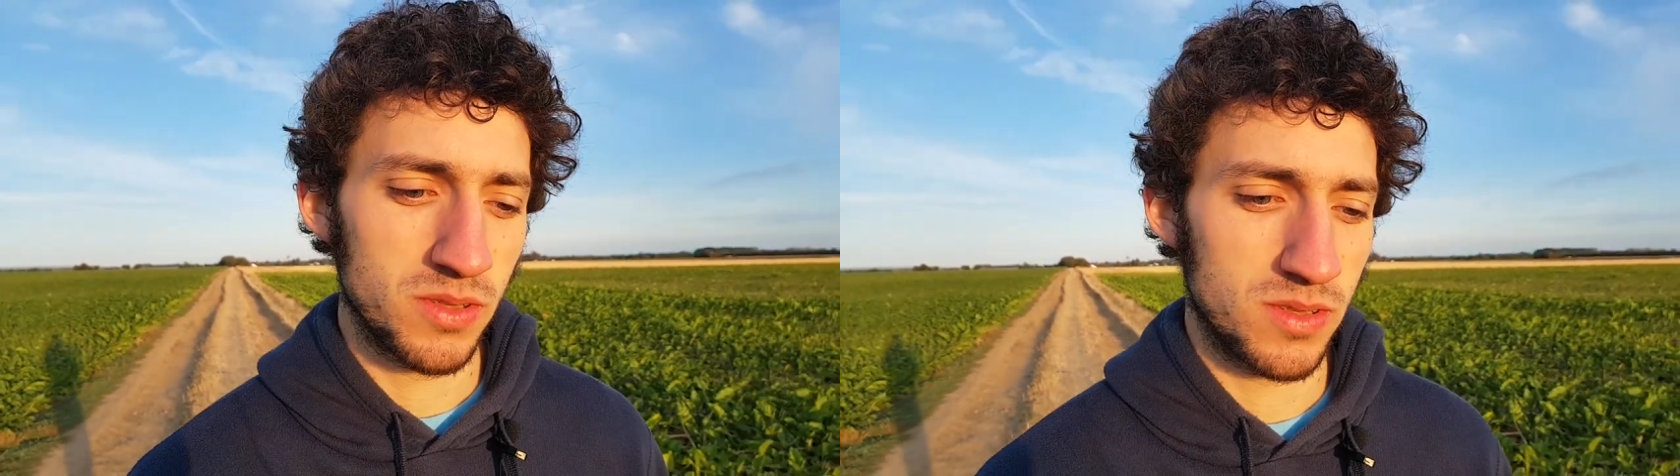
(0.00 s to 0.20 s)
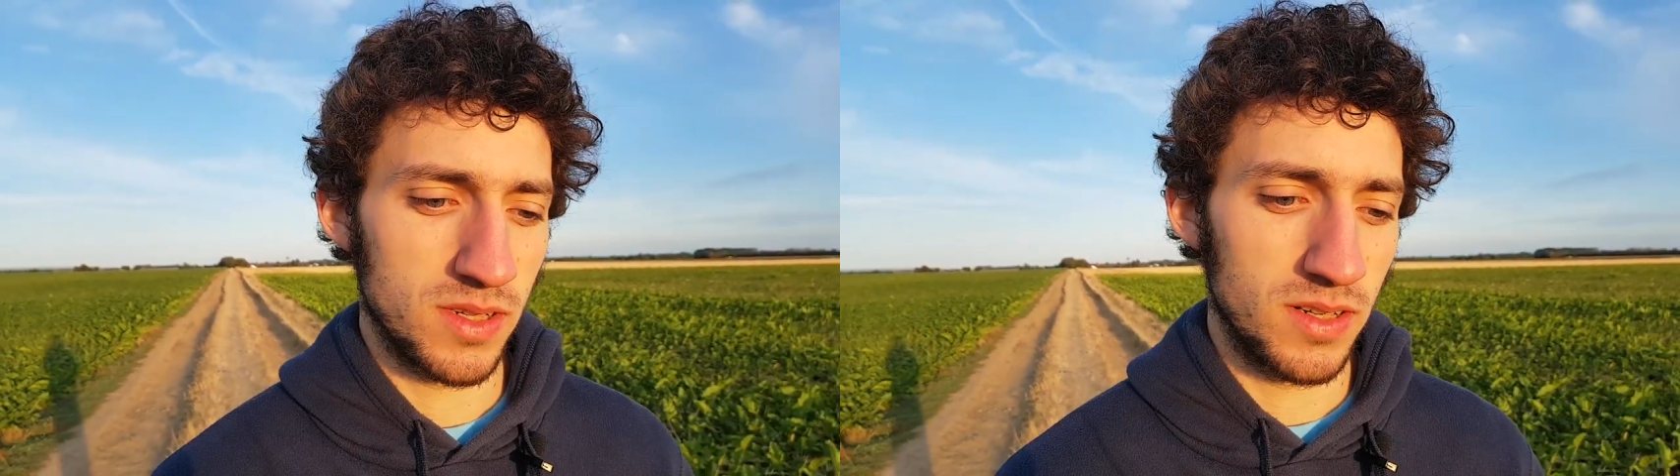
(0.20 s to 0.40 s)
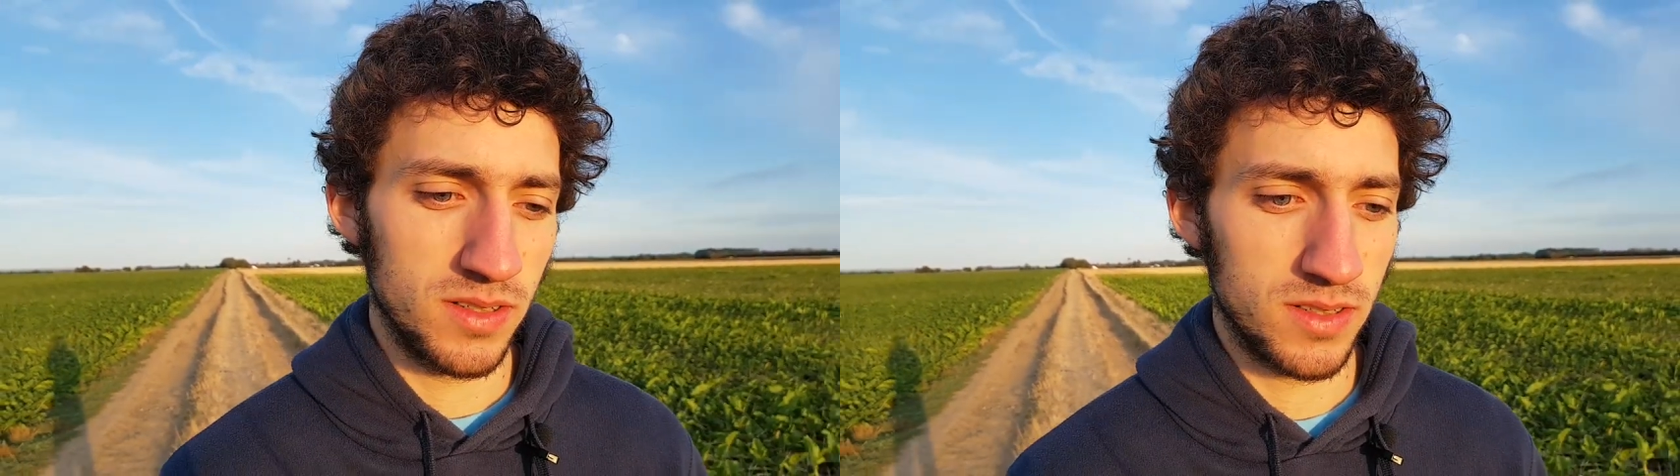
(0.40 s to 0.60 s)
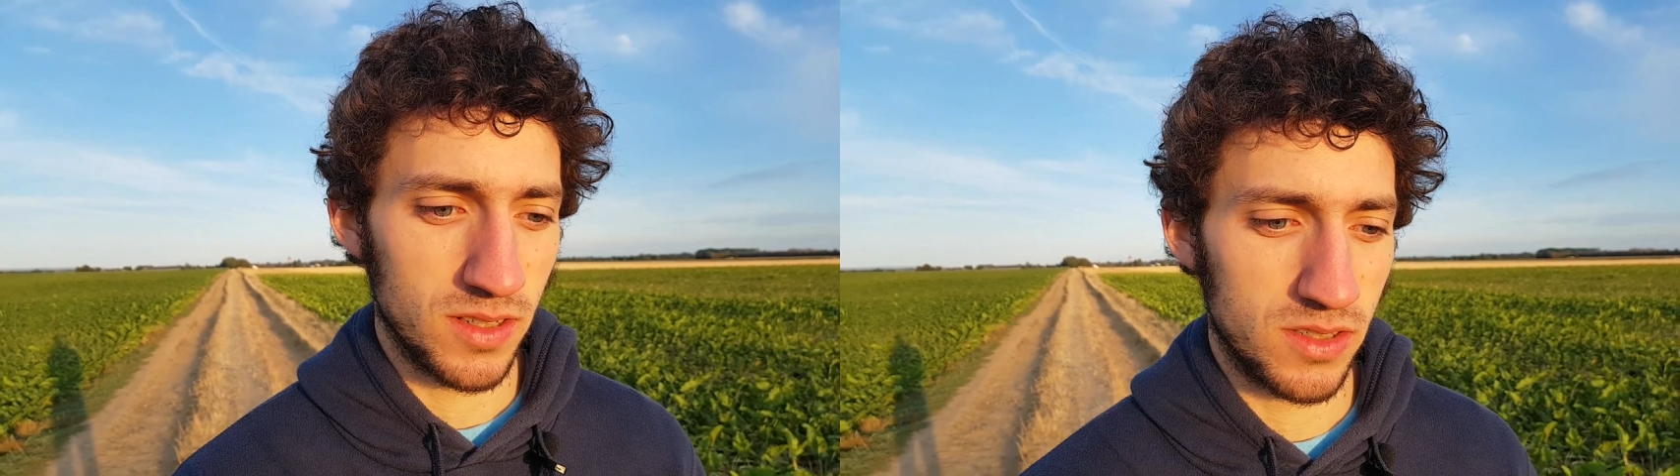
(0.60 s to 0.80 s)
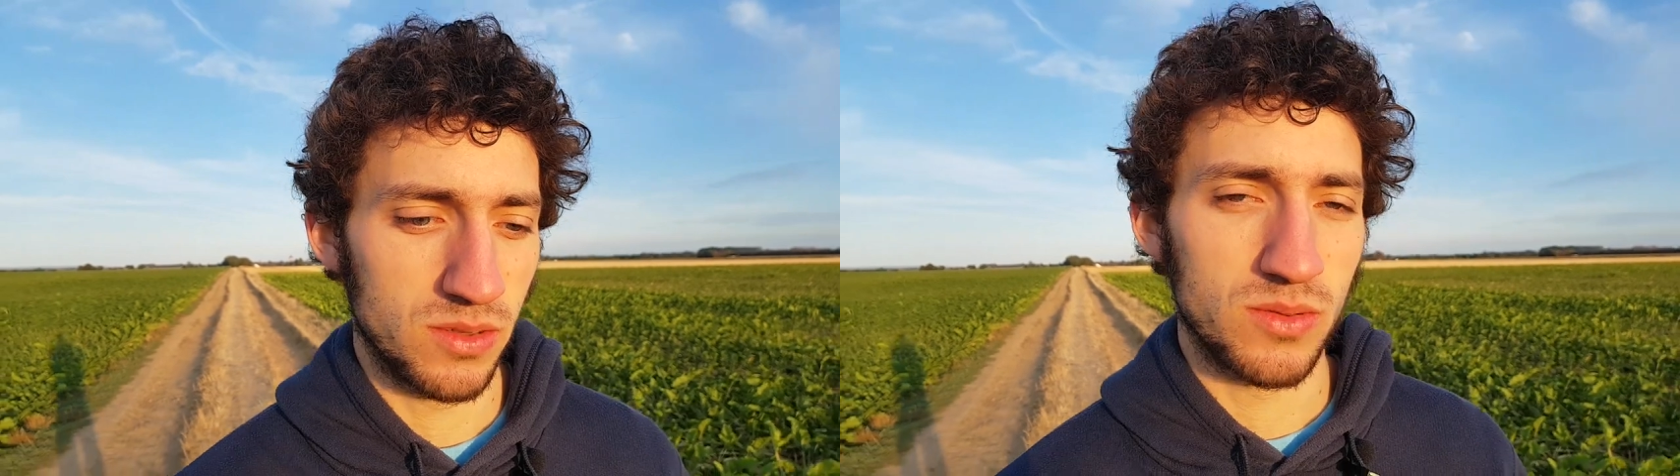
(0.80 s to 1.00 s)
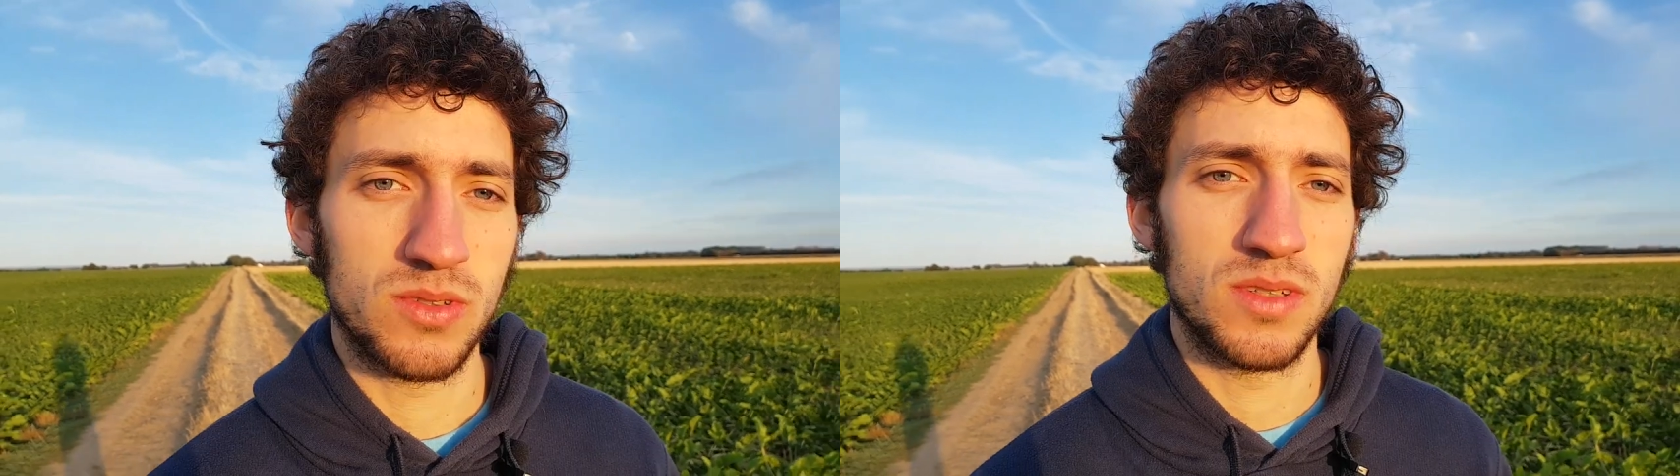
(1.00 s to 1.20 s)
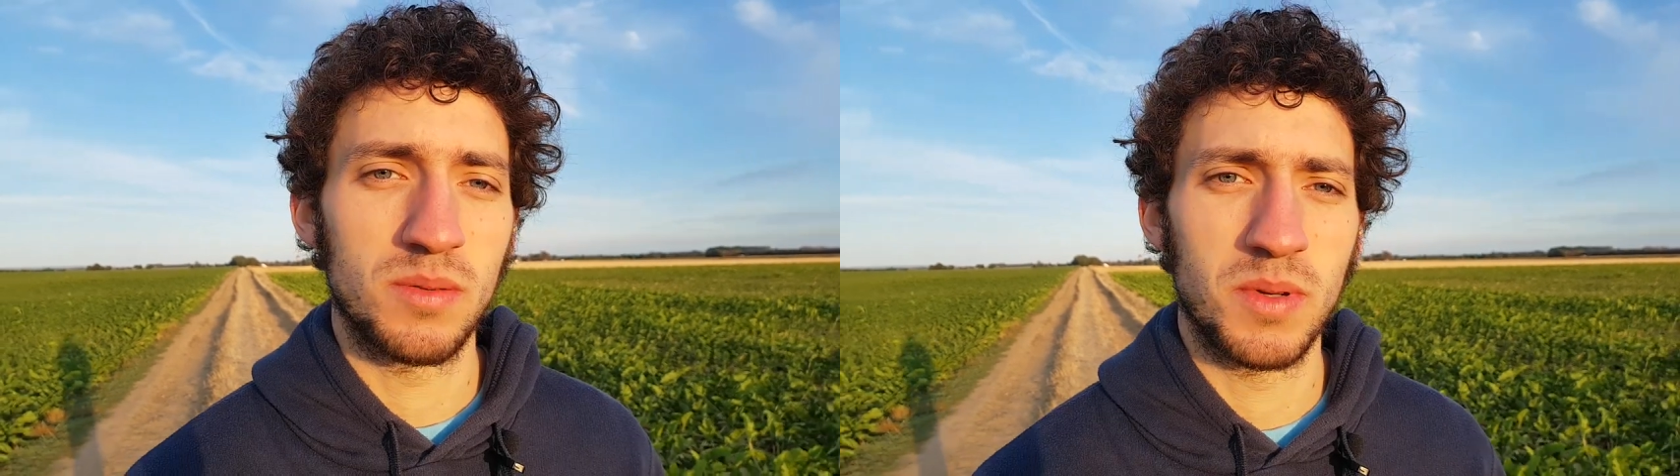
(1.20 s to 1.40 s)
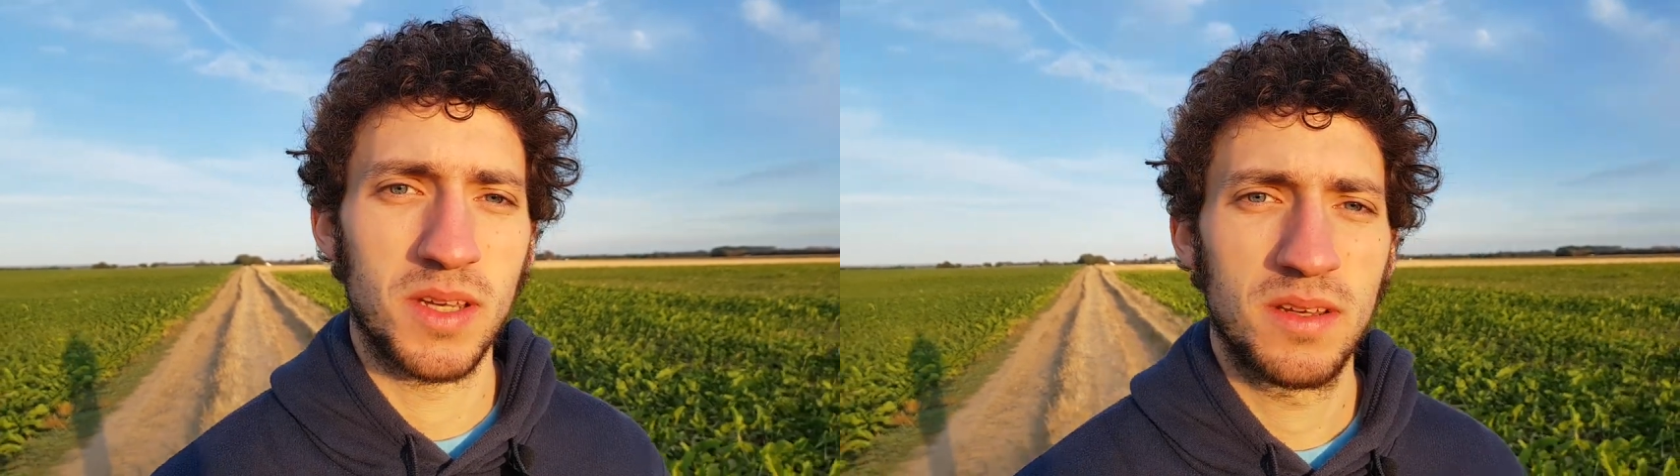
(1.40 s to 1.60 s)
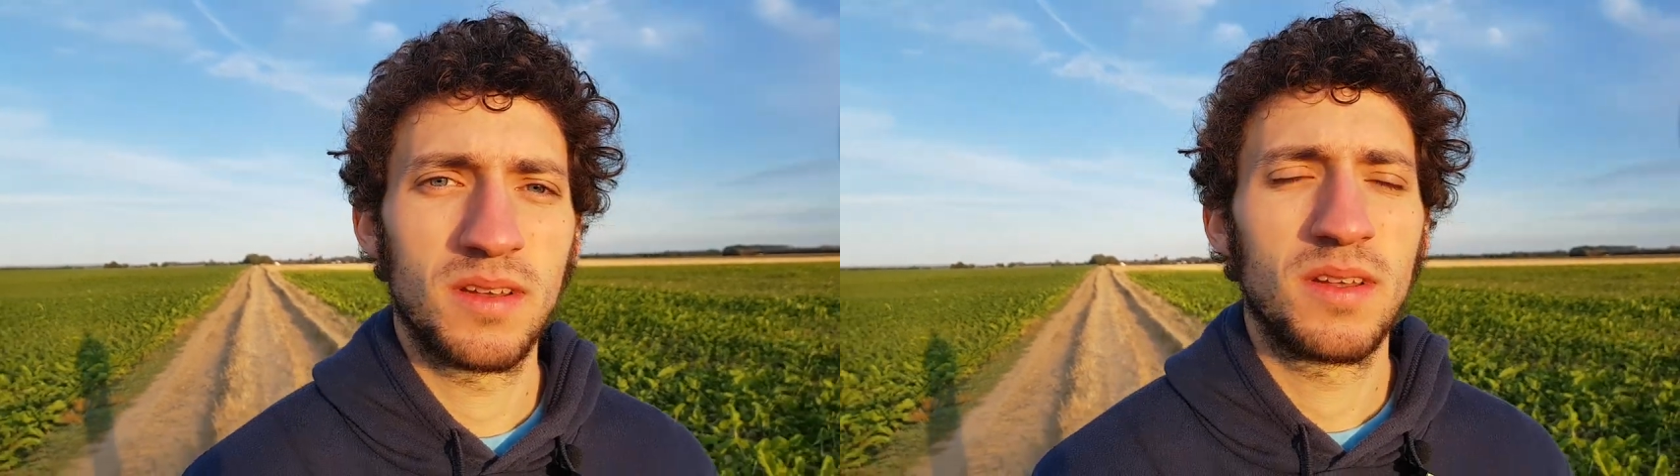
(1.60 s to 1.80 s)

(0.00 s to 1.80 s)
sozialen Interaktionen zusammenhing,